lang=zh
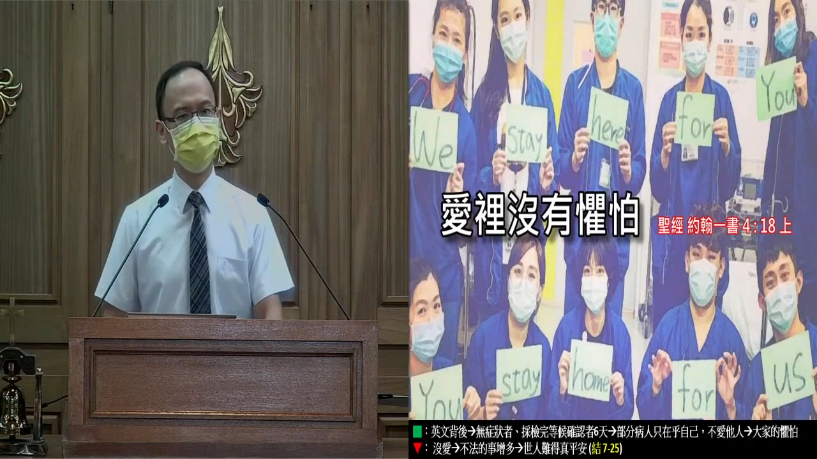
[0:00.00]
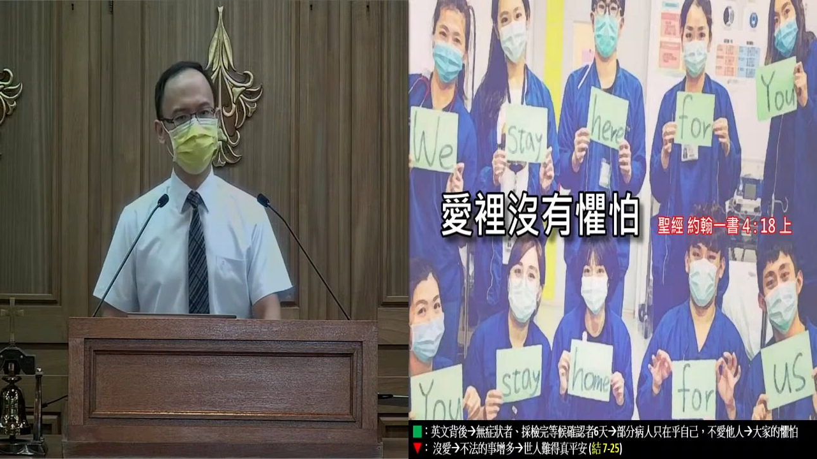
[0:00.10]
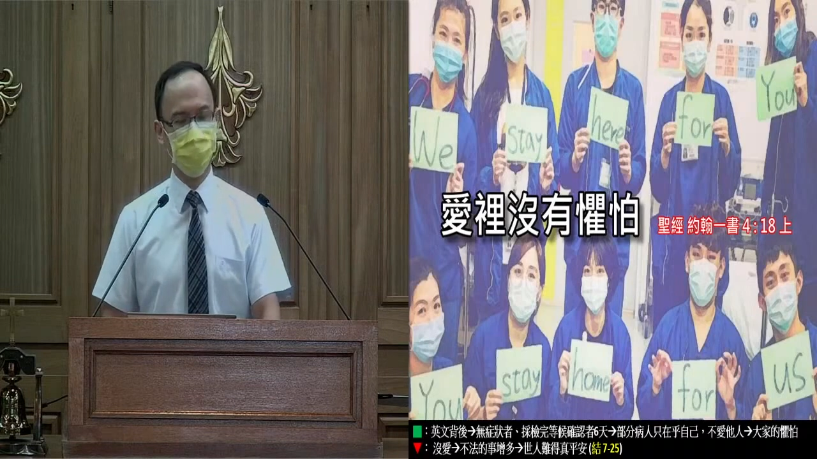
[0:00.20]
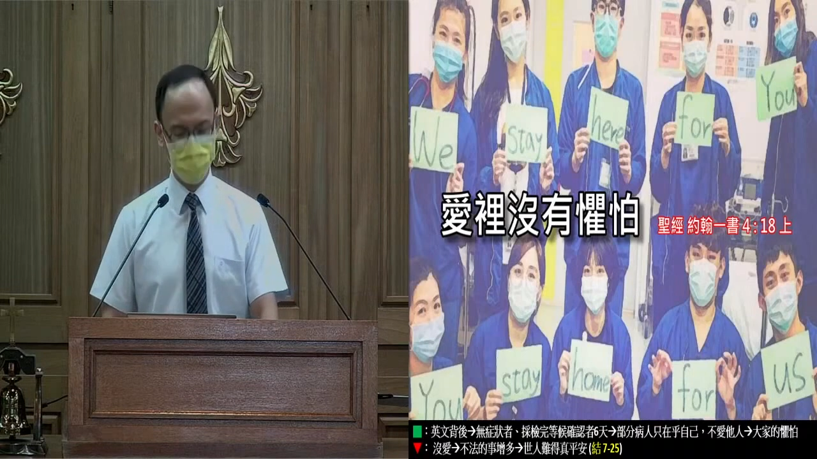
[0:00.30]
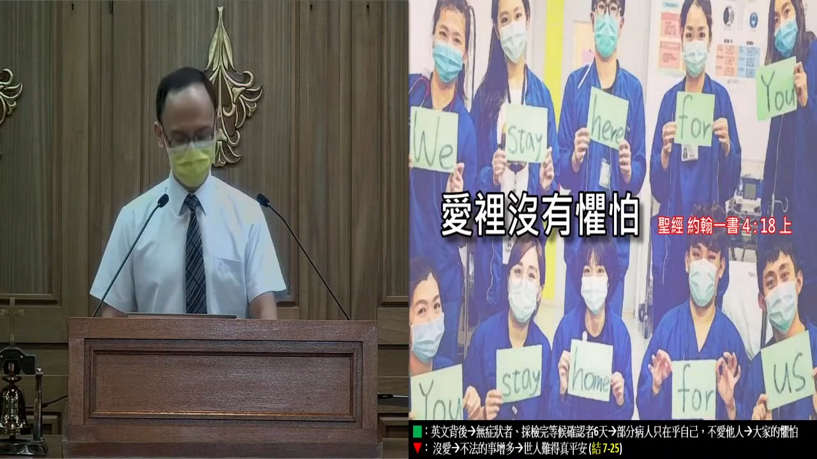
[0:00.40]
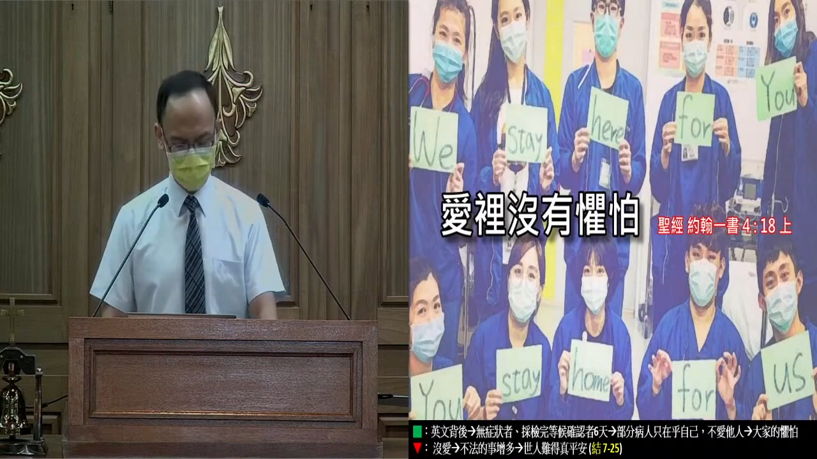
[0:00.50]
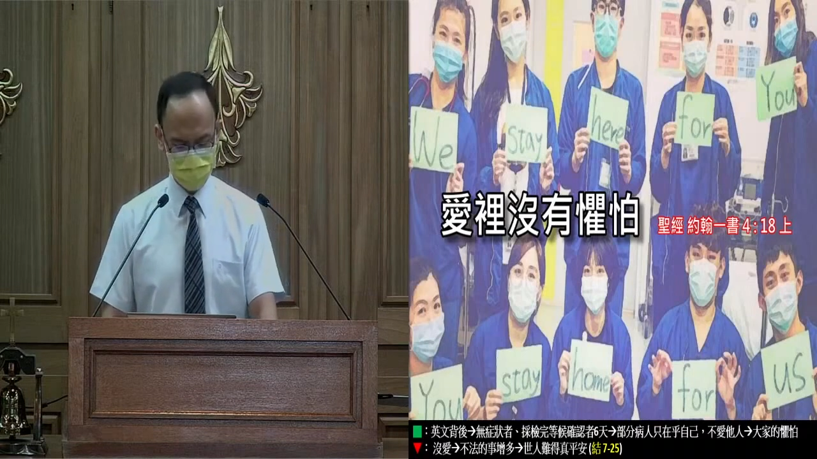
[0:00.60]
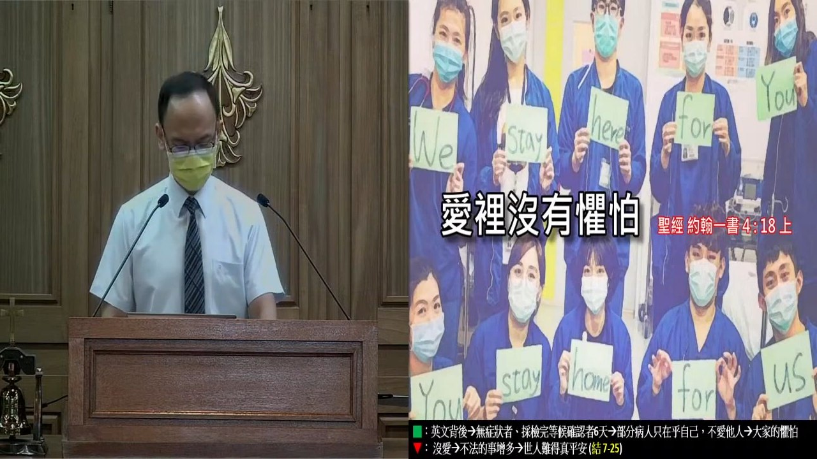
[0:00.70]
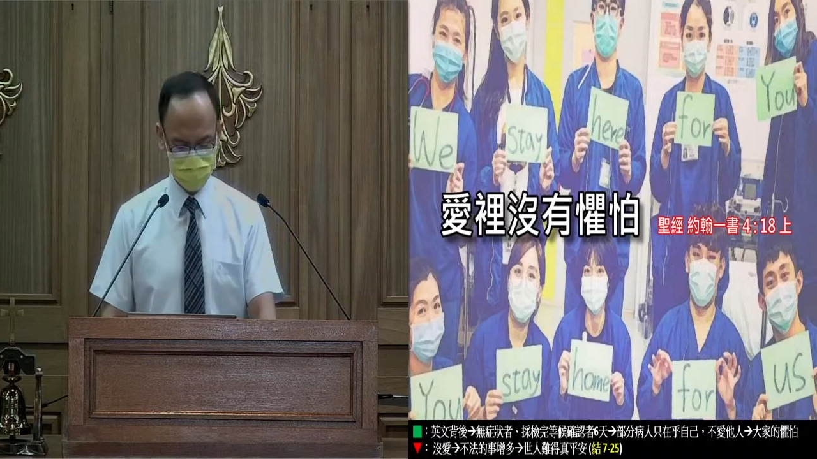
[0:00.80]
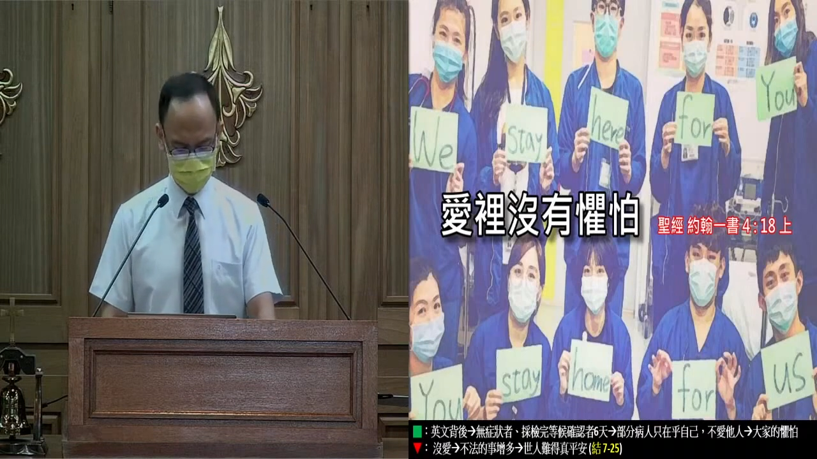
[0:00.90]
我们看
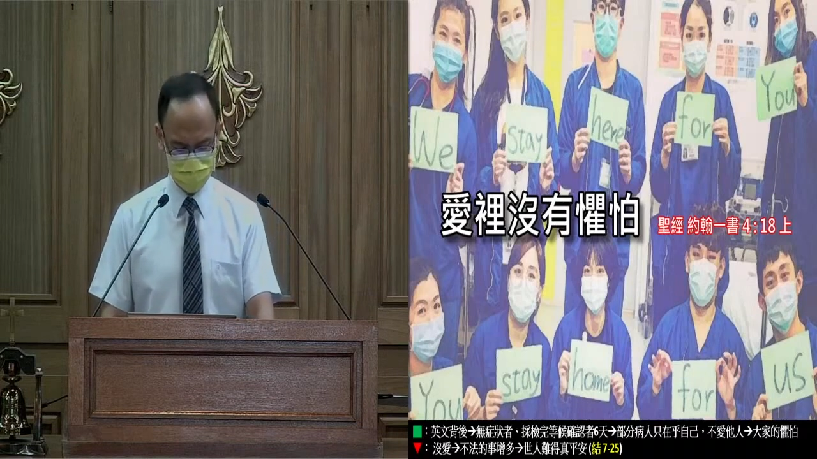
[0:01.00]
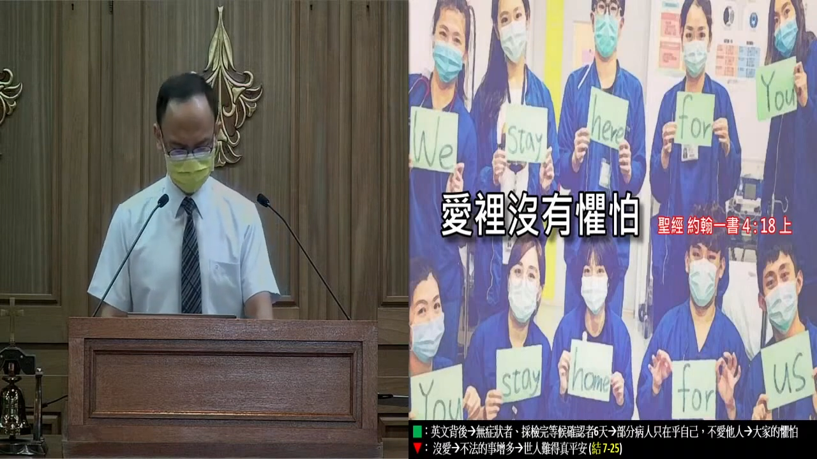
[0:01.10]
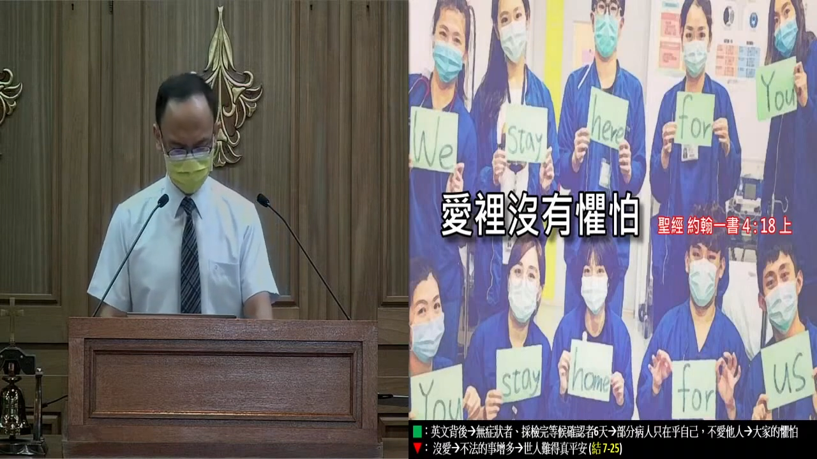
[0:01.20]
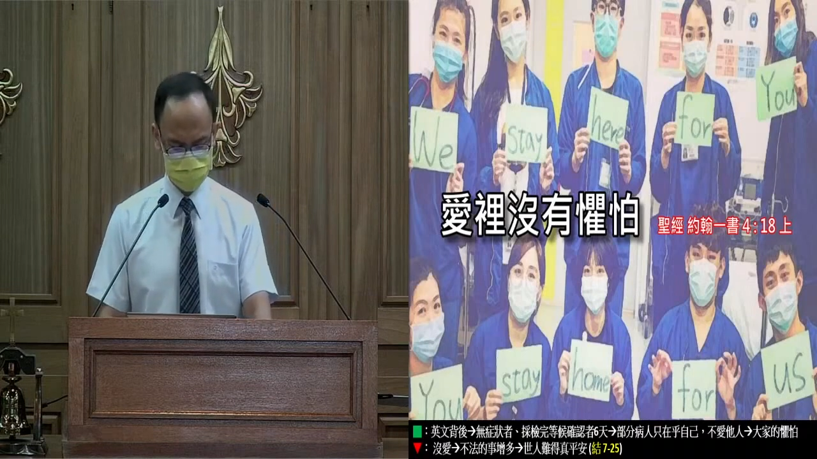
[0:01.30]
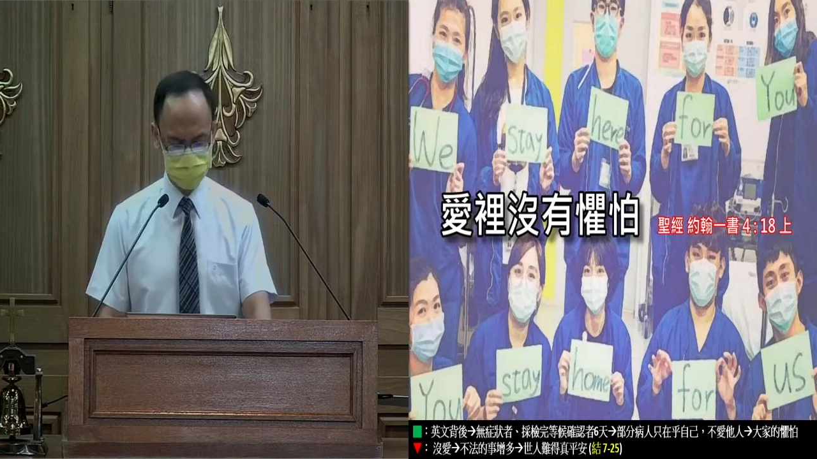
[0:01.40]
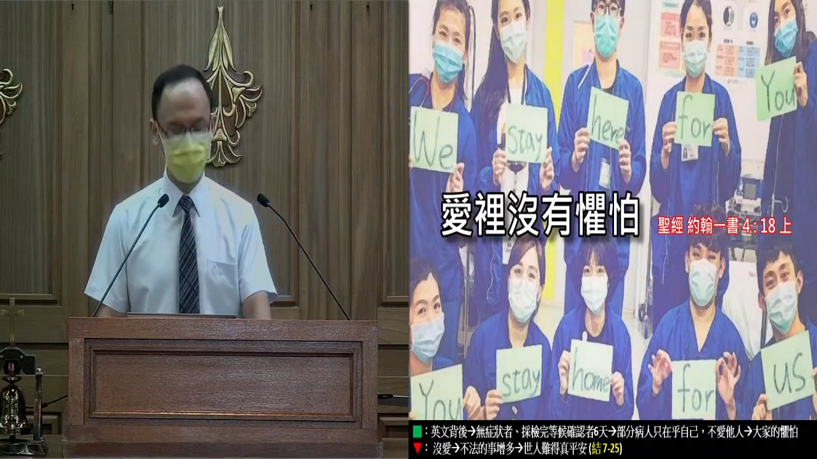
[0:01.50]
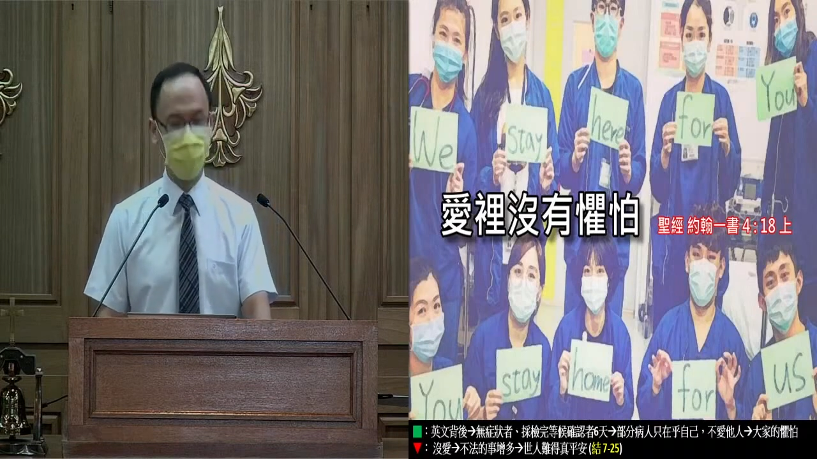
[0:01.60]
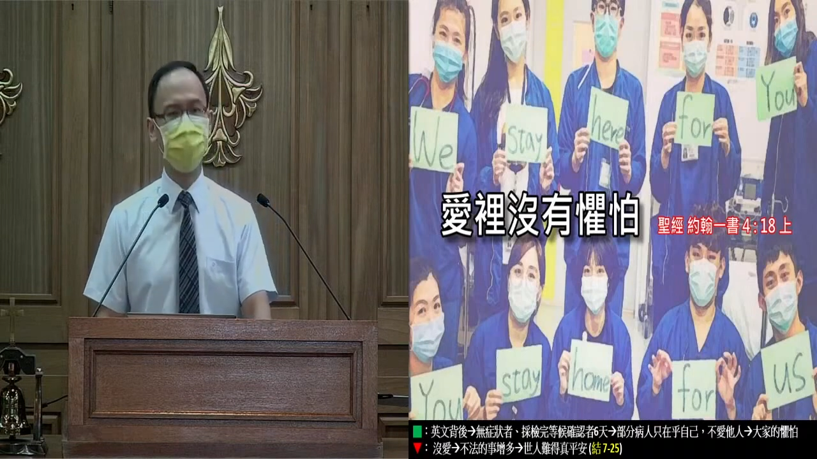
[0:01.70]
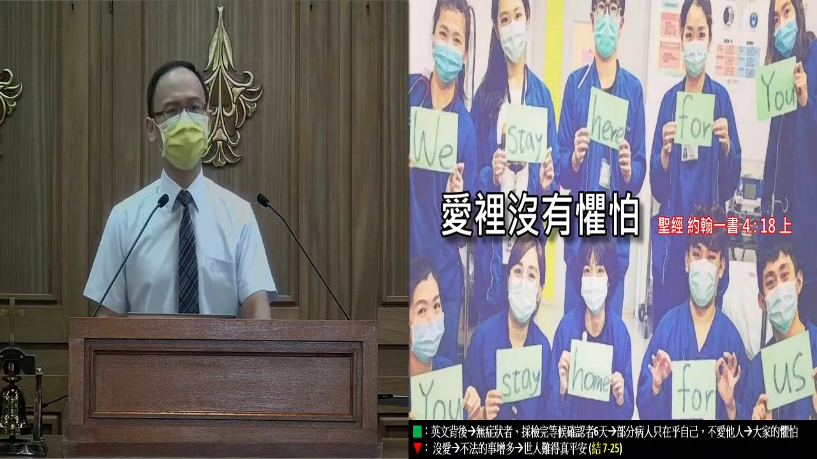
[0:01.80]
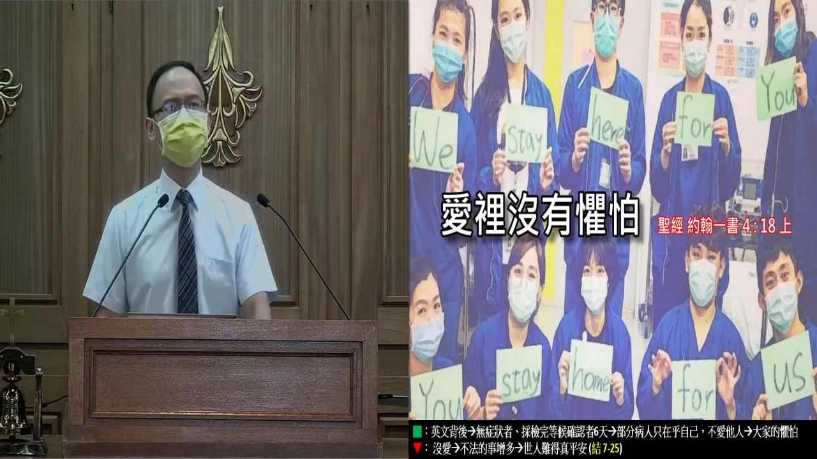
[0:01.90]
他们到处
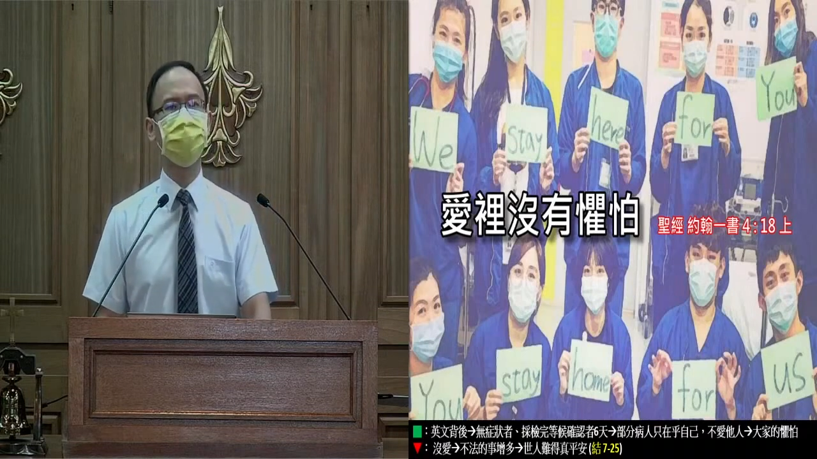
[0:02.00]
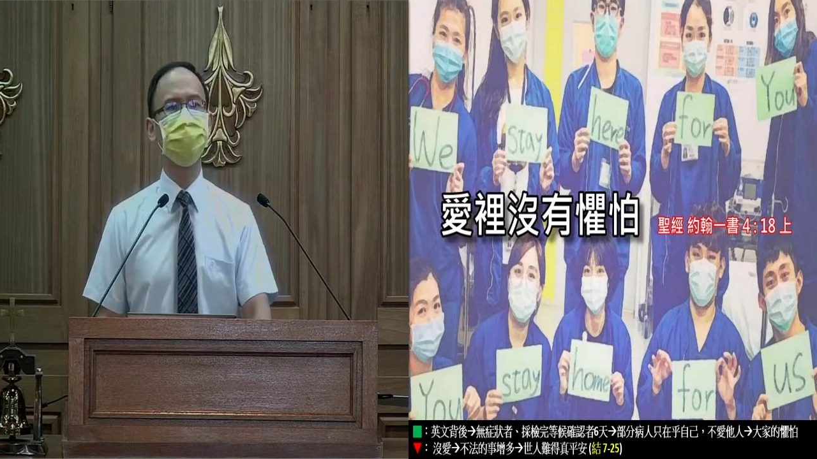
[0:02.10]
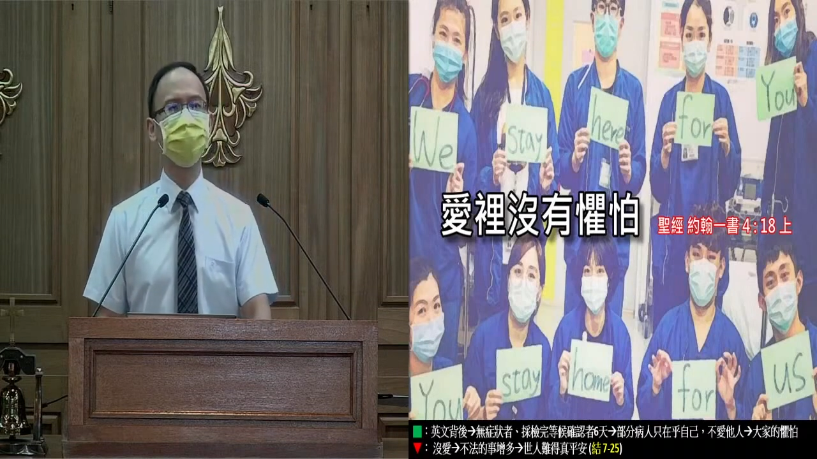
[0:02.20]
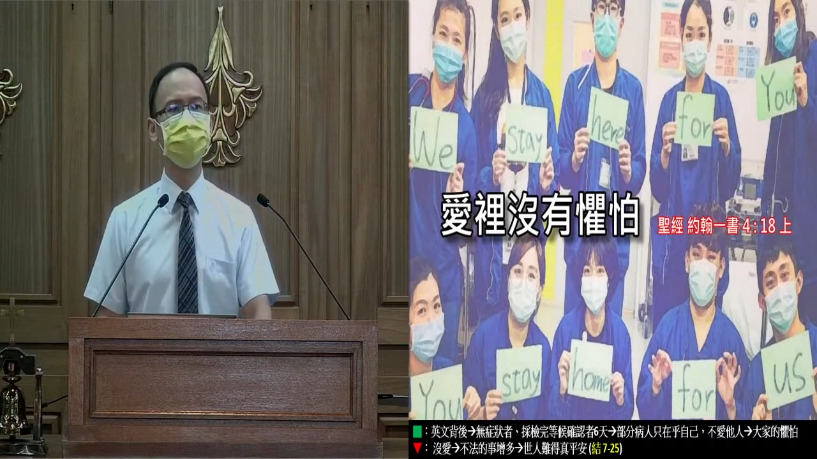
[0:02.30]
爬爬照，